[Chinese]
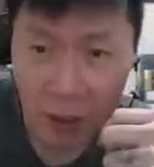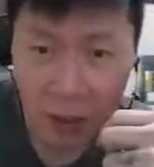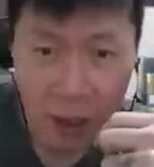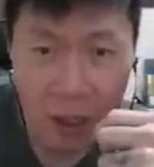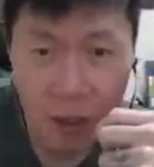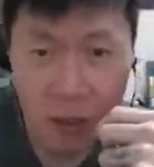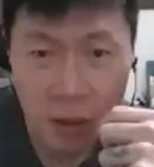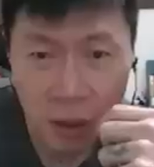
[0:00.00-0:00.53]

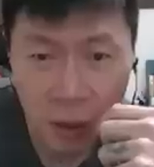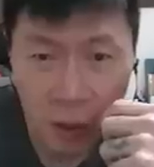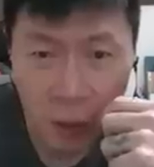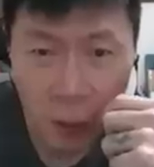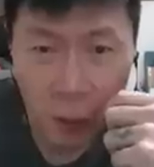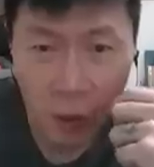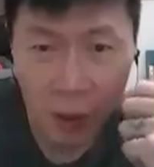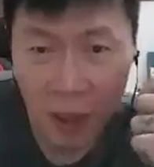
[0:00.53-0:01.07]
那个时候的
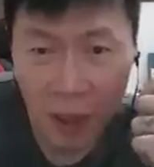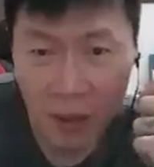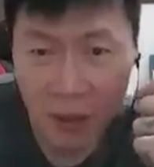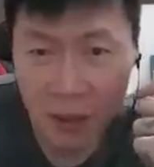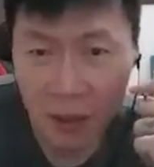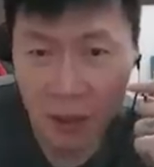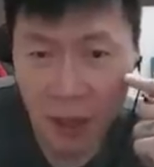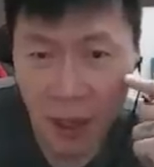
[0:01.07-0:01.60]
我刚
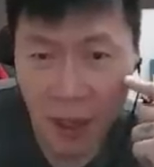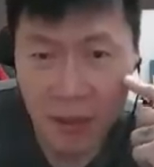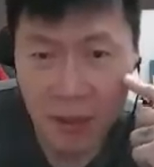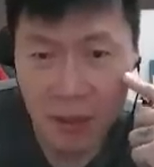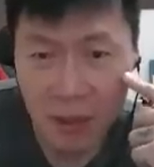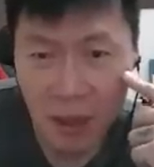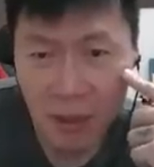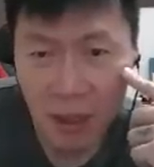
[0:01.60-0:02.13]
开
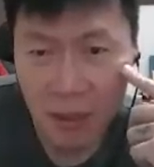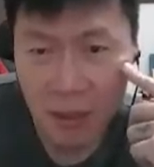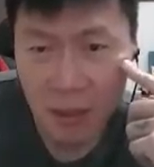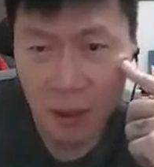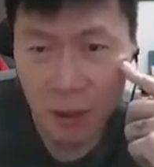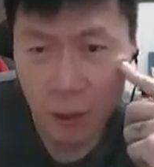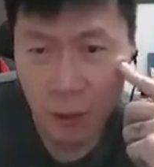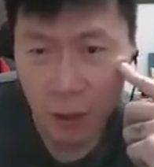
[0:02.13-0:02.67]
始参加
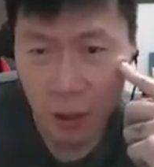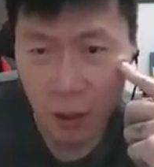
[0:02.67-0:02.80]
社运，